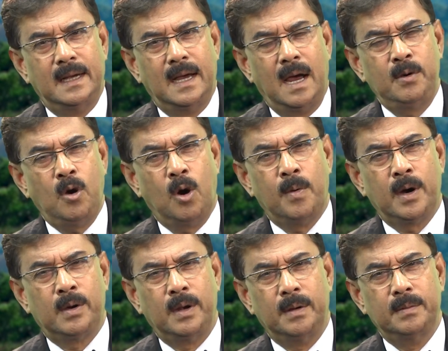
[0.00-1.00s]
আমি খুব অবাক
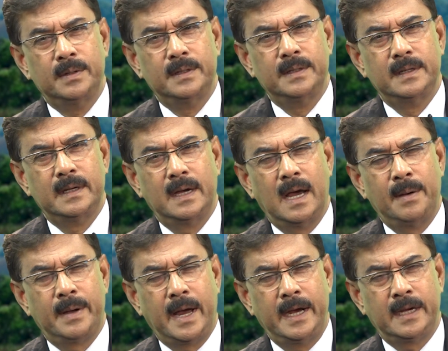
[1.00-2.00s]
হলাম
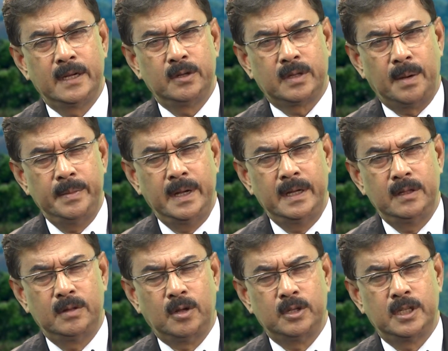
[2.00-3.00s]
আমি গাড়িটা একটু থামিয়ে
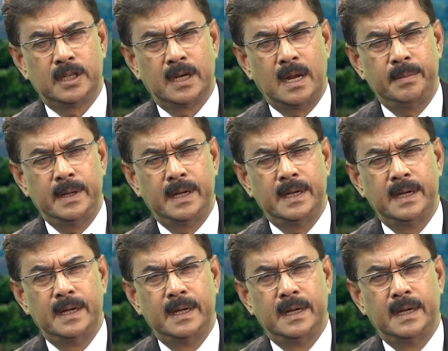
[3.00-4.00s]
দরজাটা নামিয়ে
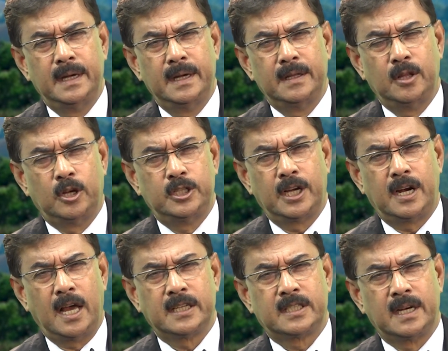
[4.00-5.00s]
দরজার
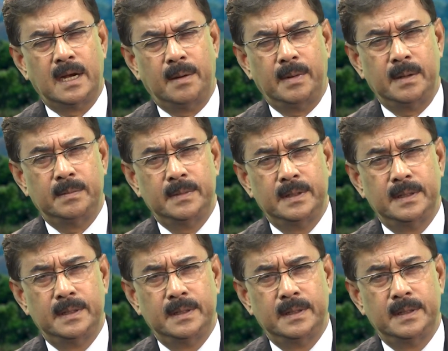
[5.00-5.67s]
গ্লাসটা নামালাম